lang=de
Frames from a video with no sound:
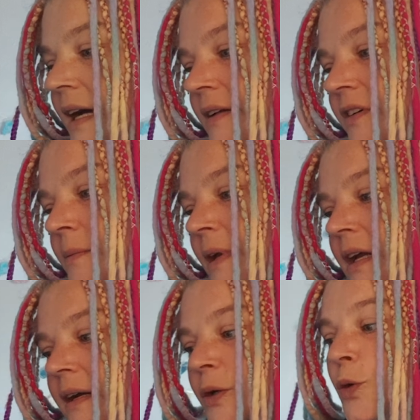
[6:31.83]
einfach mega.
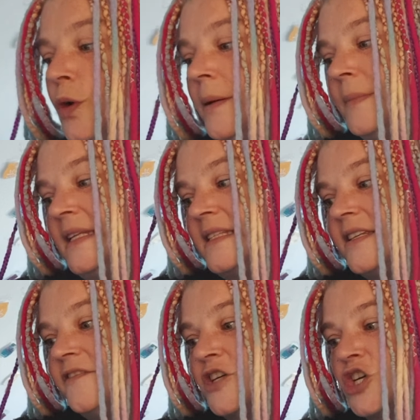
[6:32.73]
Gühle
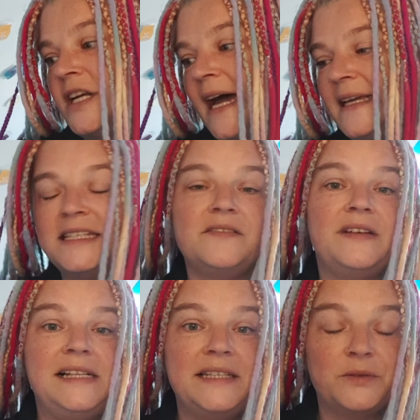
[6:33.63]
Minze, verschneite
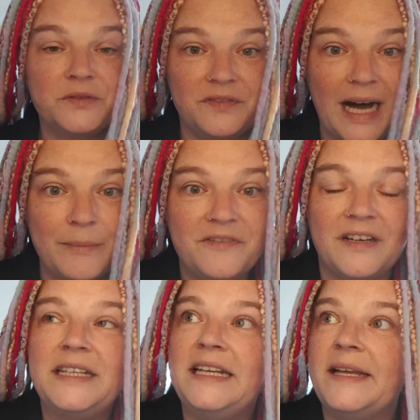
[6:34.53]
Wälder und warme
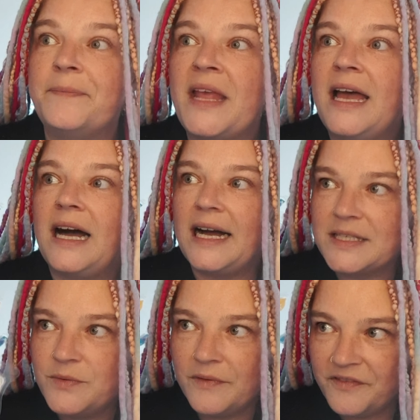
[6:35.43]
Vanille.
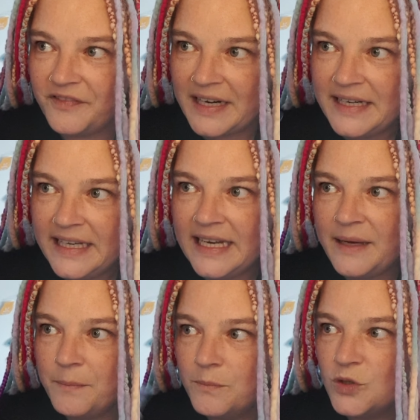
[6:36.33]
Also
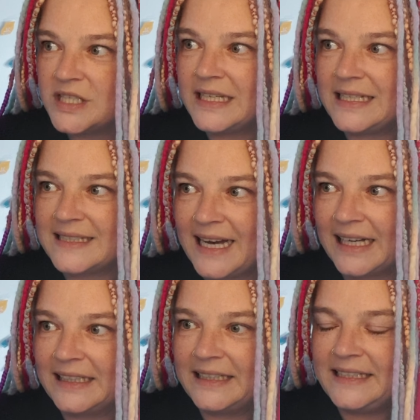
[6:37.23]
Vanille, muss ich
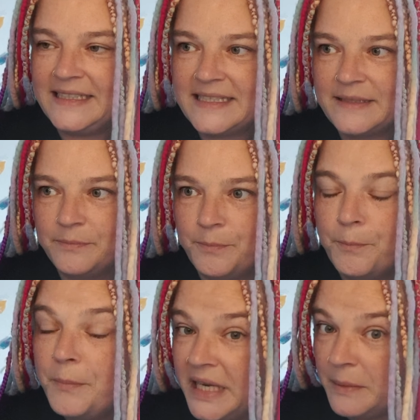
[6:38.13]
sagen, ist
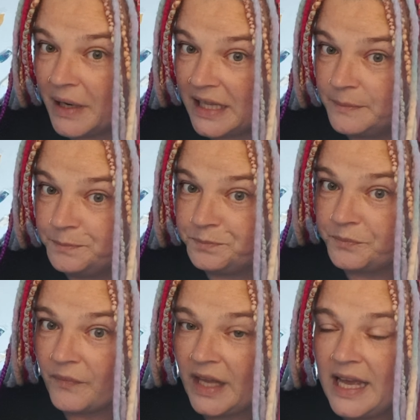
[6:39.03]
minimal.
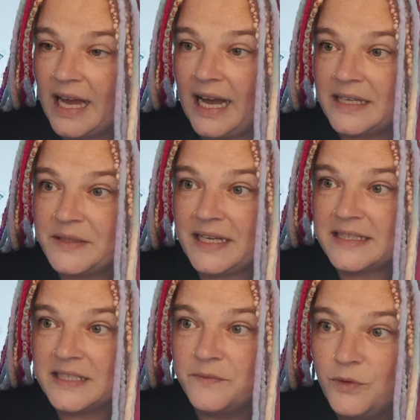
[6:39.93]
Also es
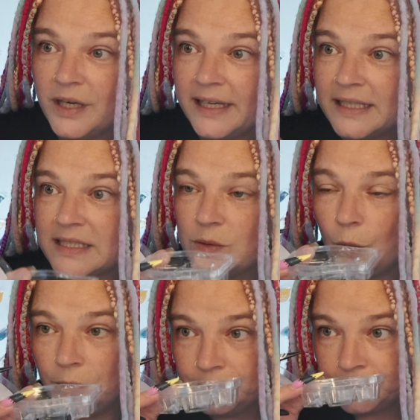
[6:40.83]
ist wirklich
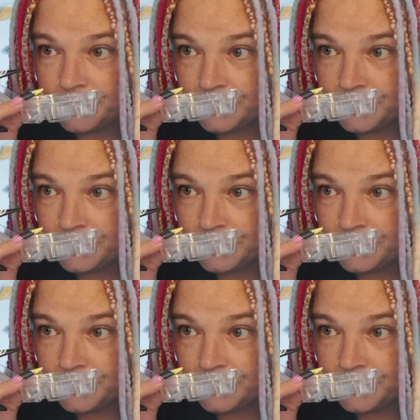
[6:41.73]
so,